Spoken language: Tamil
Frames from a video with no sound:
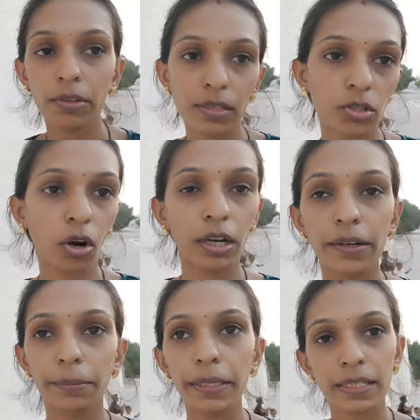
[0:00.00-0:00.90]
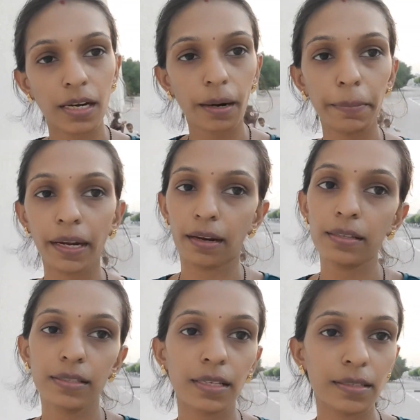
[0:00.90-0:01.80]
வந்து சாலிட் அப்படியே ஸ்டார்ட்
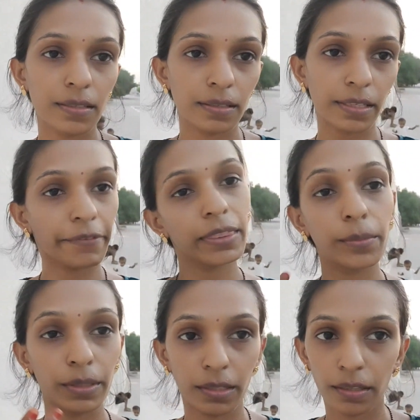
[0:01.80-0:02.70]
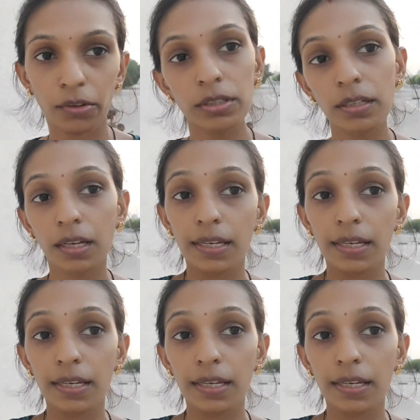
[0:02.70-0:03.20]
பண்ணிடலாம் சிக்ஸ் செவன்த் மந்த் அதாவது